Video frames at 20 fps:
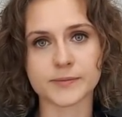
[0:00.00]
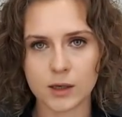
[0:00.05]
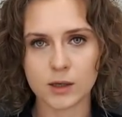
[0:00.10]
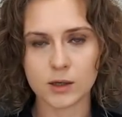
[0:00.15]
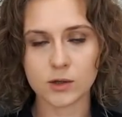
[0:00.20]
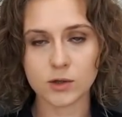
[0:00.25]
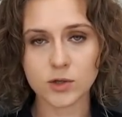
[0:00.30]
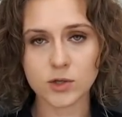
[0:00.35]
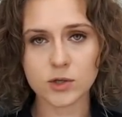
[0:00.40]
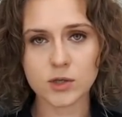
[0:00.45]

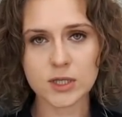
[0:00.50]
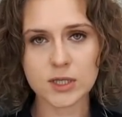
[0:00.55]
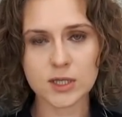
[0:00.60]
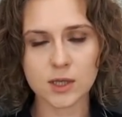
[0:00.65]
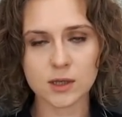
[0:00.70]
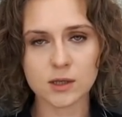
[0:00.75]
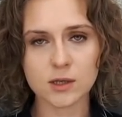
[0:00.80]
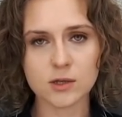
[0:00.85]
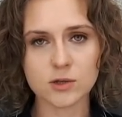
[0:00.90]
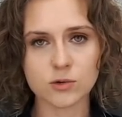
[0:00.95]
I to, co
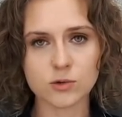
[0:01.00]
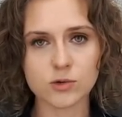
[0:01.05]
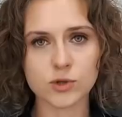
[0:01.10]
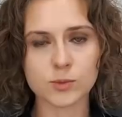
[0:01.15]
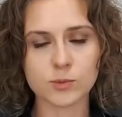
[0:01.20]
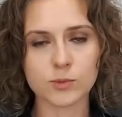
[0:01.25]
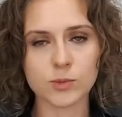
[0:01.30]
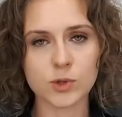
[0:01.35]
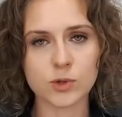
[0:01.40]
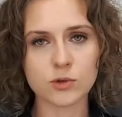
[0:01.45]
niestety jest
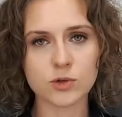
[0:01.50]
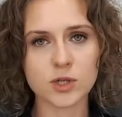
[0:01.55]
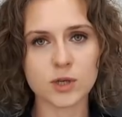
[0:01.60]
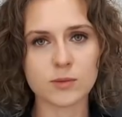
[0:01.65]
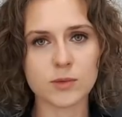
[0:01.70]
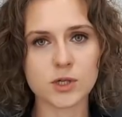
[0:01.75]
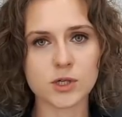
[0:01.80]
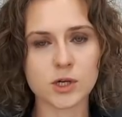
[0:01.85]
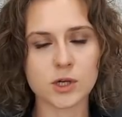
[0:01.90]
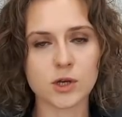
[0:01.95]
dużym
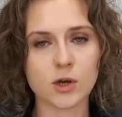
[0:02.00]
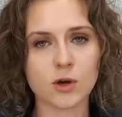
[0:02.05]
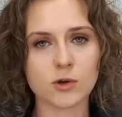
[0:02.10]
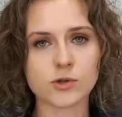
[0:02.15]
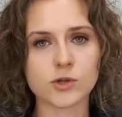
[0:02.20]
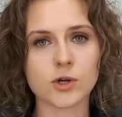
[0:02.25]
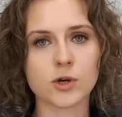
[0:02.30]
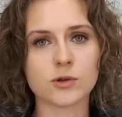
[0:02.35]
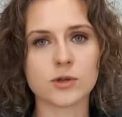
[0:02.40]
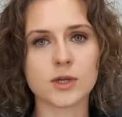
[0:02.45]
minusem, jeżeli
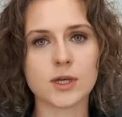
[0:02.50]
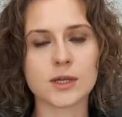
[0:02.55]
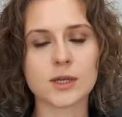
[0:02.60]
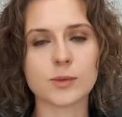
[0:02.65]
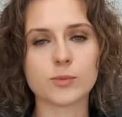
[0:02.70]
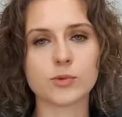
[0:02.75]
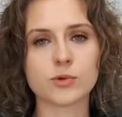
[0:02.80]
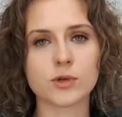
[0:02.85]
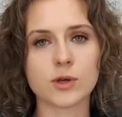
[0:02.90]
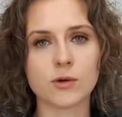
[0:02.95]
chodzi o
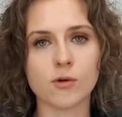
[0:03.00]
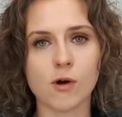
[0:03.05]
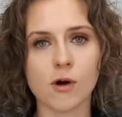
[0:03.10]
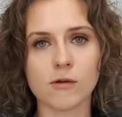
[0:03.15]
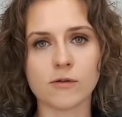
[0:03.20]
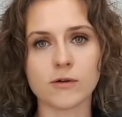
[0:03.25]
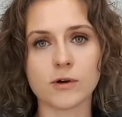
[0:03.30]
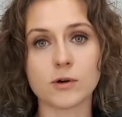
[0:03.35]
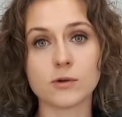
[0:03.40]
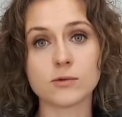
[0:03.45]
dietę
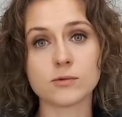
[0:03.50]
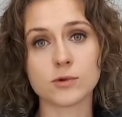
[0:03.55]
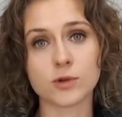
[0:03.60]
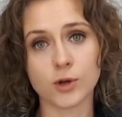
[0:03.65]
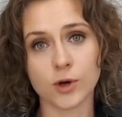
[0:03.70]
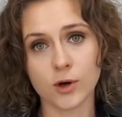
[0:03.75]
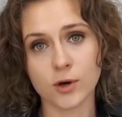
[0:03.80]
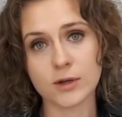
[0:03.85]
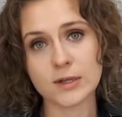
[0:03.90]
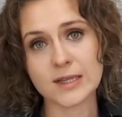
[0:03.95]
pudełkową,
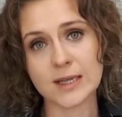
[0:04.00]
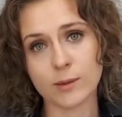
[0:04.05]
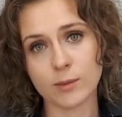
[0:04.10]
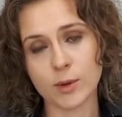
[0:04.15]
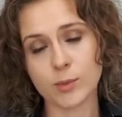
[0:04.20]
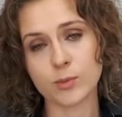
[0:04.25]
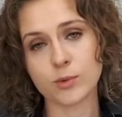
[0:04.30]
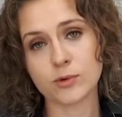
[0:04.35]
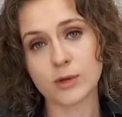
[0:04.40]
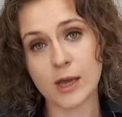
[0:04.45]
to
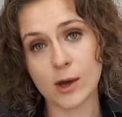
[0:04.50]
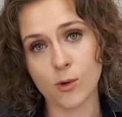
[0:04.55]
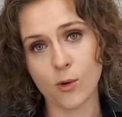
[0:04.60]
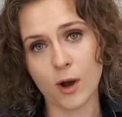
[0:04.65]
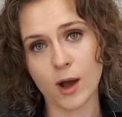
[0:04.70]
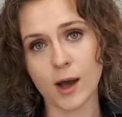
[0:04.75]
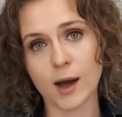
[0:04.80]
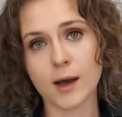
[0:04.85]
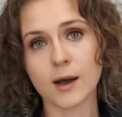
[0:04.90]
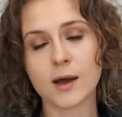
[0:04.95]
same
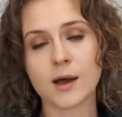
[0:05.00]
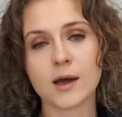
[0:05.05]
pudełka,